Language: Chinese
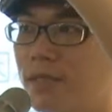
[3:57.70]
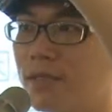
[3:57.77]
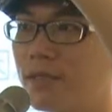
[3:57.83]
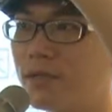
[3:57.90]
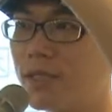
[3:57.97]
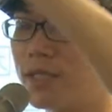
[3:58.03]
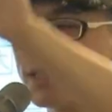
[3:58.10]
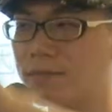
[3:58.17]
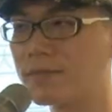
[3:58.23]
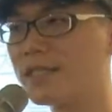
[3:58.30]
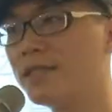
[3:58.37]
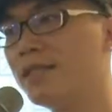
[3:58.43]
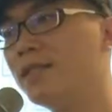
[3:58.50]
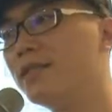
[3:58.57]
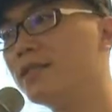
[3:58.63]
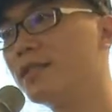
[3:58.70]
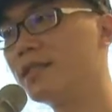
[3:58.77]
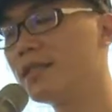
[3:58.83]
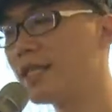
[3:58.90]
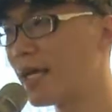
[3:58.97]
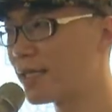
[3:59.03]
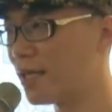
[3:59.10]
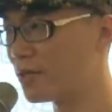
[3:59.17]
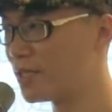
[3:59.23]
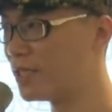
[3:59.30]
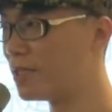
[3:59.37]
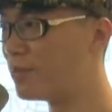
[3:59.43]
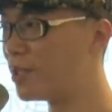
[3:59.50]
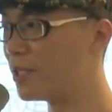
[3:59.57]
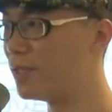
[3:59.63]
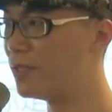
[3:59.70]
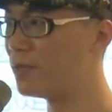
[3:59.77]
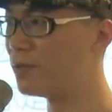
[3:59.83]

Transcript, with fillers: OK， 这是压倒性的比例，